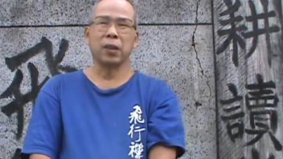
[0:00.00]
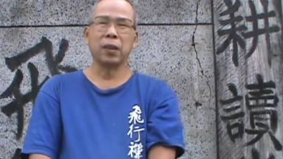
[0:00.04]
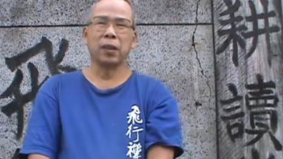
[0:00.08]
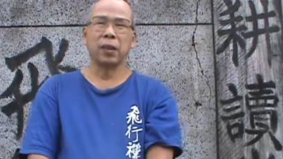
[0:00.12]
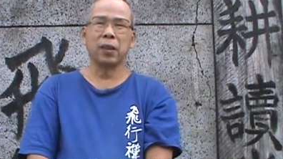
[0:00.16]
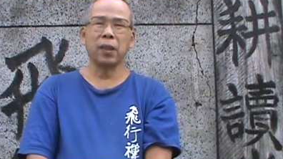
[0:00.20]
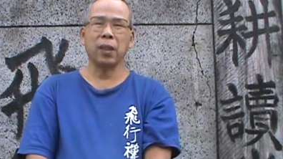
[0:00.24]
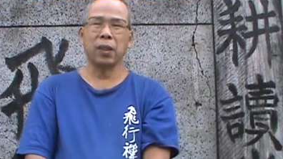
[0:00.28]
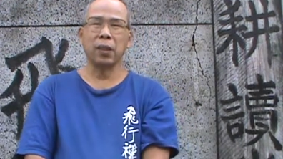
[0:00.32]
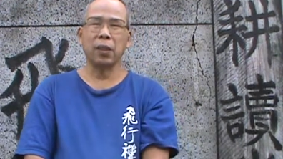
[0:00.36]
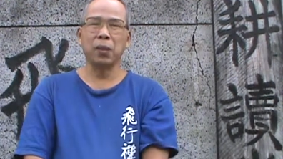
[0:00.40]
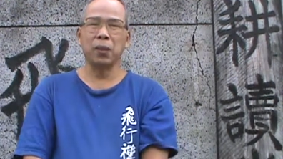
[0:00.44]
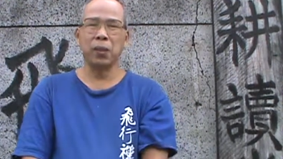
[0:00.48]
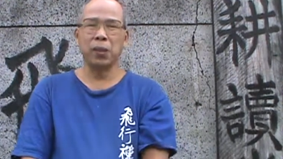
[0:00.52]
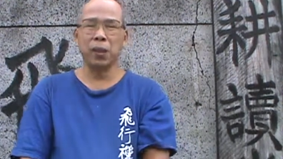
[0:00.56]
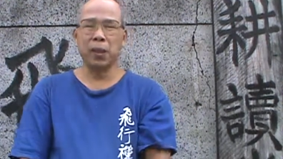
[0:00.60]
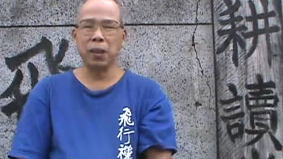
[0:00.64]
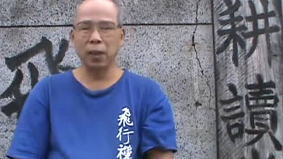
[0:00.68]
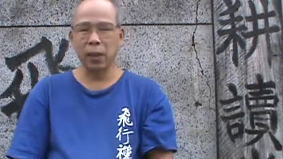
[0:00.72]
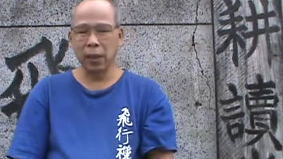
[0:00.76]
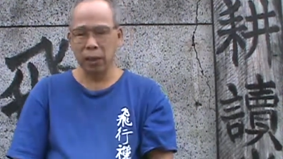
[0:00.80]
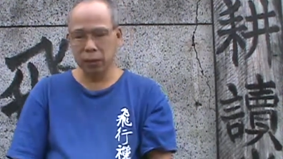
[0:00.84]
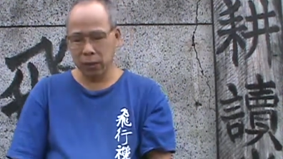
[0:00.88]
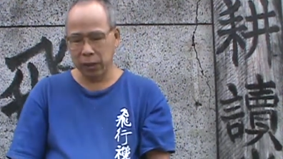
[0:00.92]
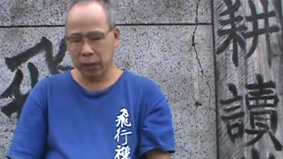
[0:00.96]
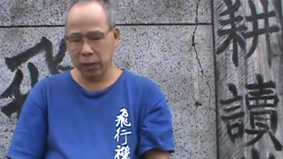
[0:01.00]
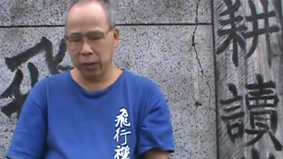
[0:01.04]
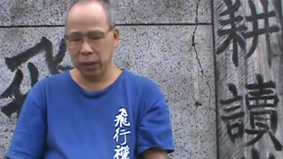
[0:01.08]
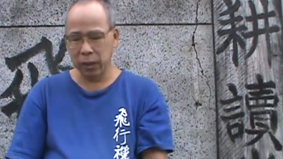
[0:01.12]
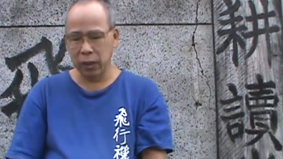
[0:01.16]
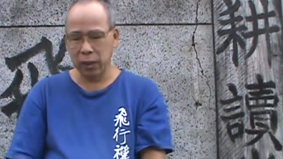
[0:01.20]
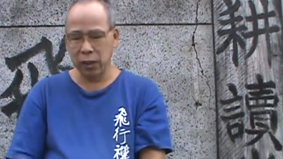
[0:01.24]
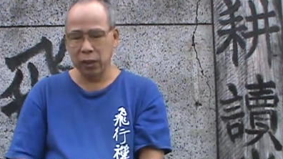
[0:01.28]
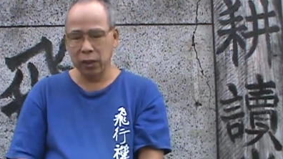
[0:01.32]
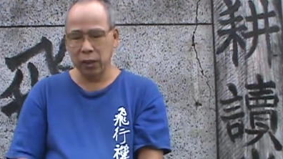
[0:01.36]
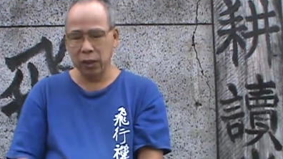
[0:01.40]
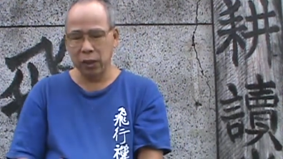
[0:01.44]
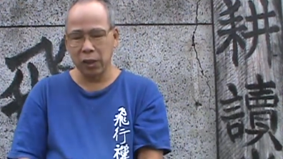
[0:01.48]
那后来他就写
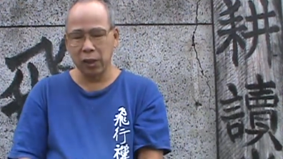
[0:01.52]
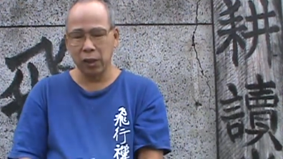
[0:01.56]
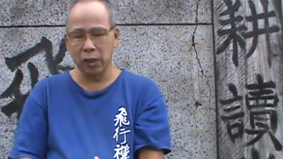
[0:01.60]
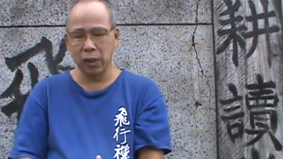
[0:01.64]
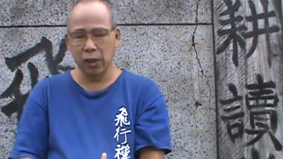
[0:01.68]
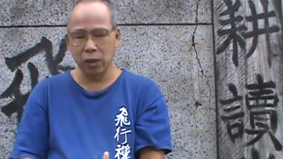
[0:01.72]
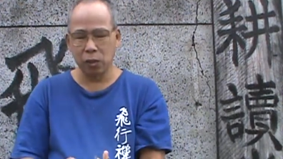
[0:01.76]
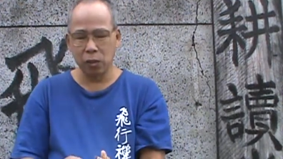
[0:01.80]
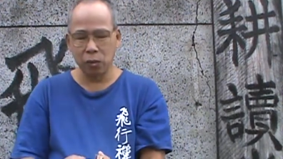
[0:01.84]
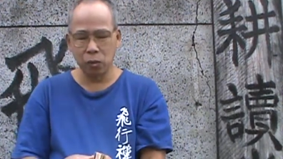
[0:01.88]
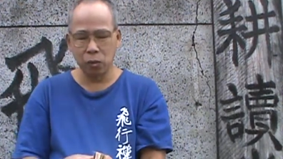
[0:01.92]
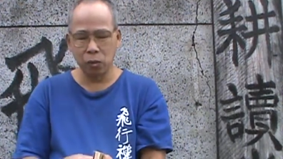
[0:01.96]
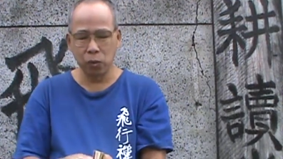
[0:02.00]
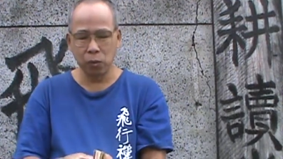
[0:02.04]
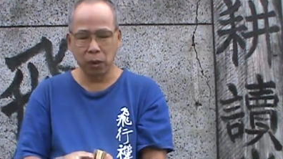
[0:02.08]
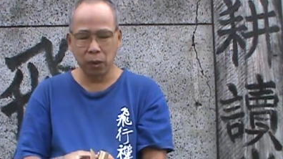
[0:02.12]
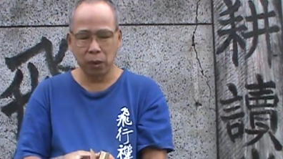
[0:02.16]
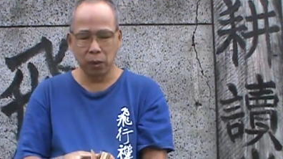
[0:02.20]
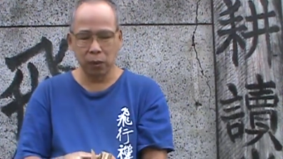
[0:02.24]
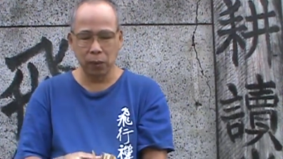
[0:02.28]
了一系列的书哈，